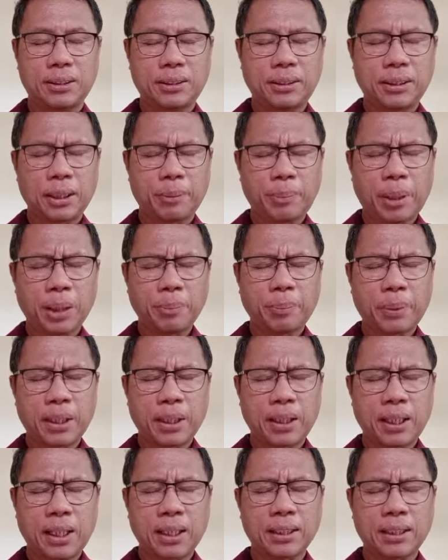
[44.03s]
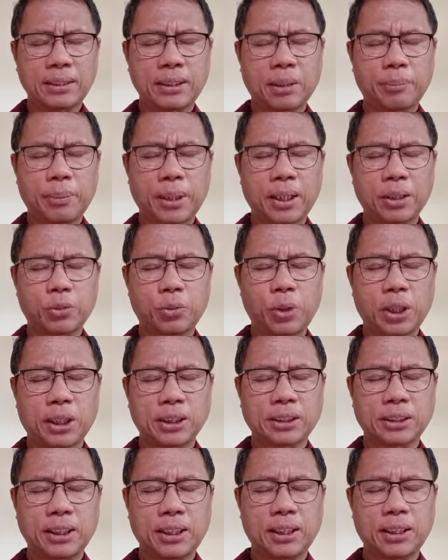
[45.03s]
Ya Bapa Allah yang Maha
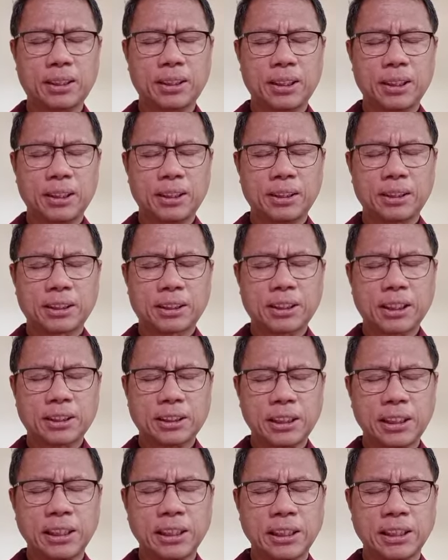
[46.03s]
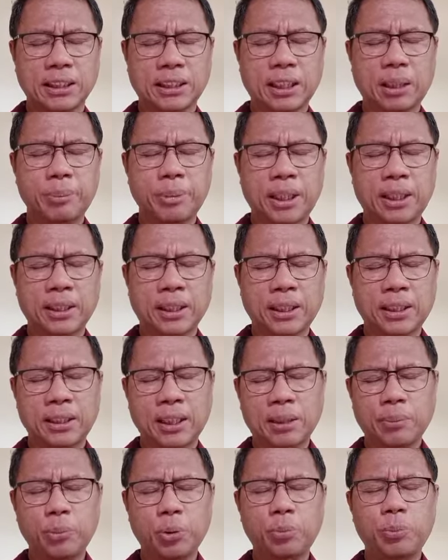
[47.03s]
Kuasa, saat ini kami
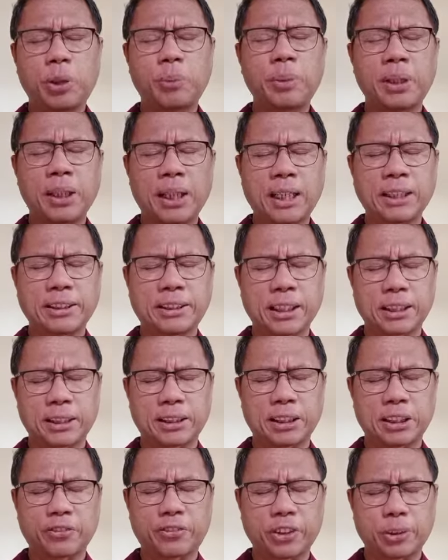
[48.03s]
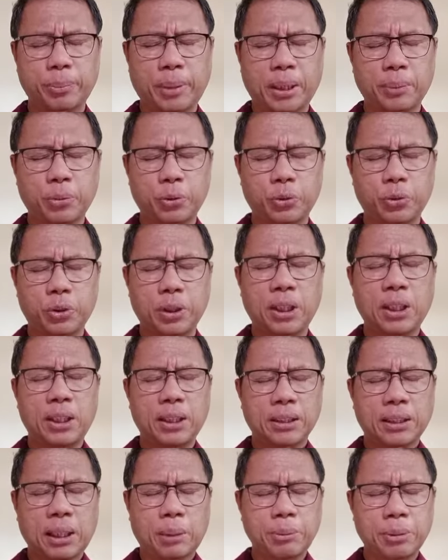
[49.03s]
anak-anakmu mau belajar dari firmanmu.
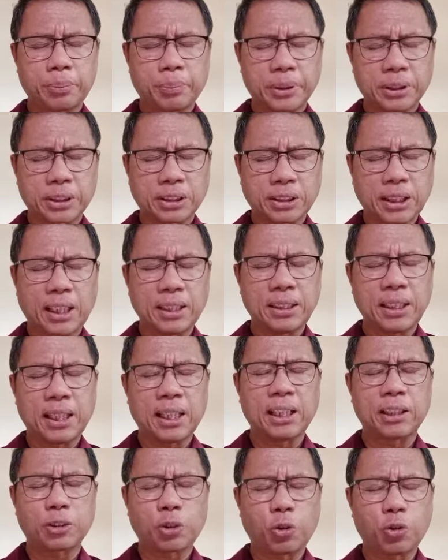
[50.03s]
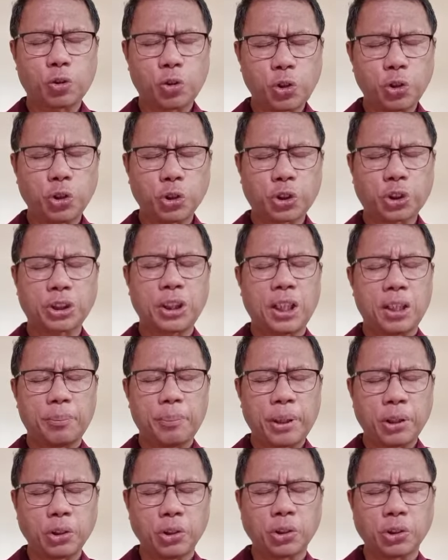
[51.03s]
Kami percaya roh kudus
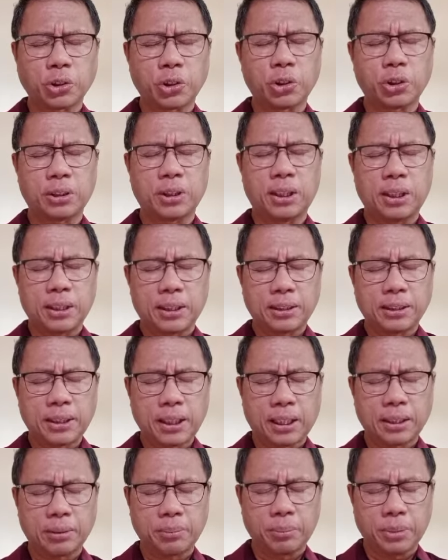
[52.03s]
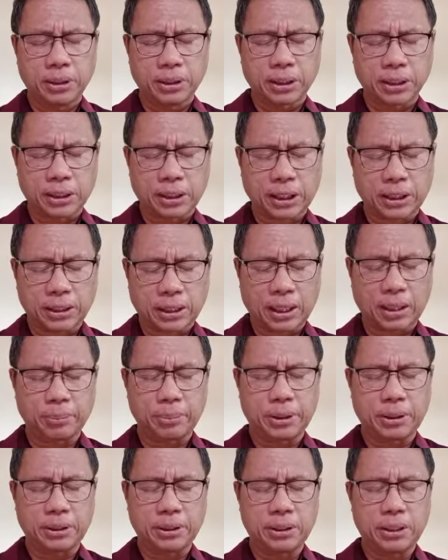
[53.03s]
menuntun dan menyertai
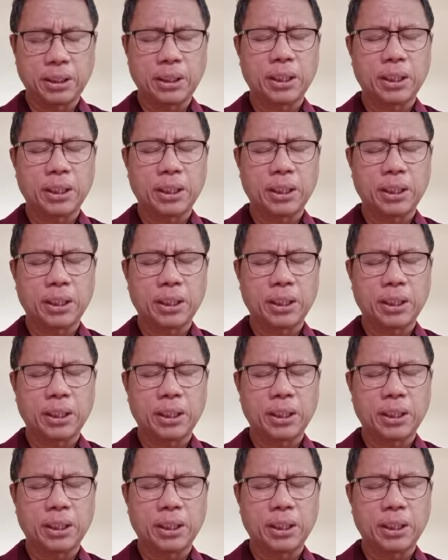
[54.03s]
kami.